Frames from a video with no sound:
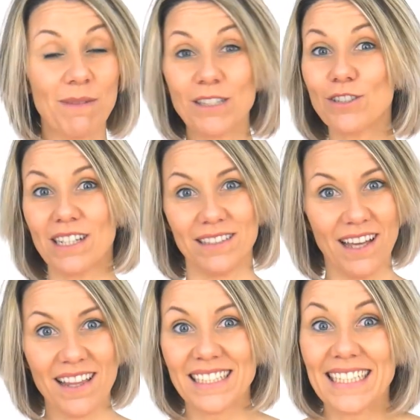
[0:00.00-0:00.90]
manos
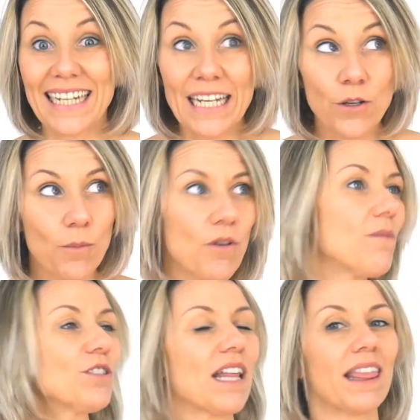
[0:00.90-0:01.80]
atadas y que no
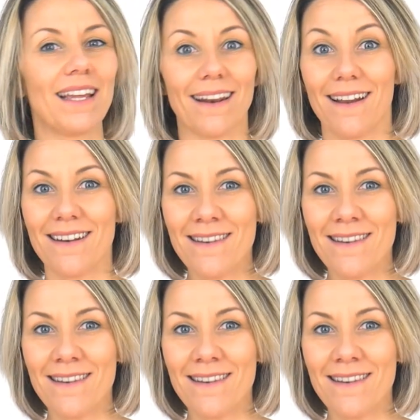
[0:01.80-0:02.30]
podemos hacer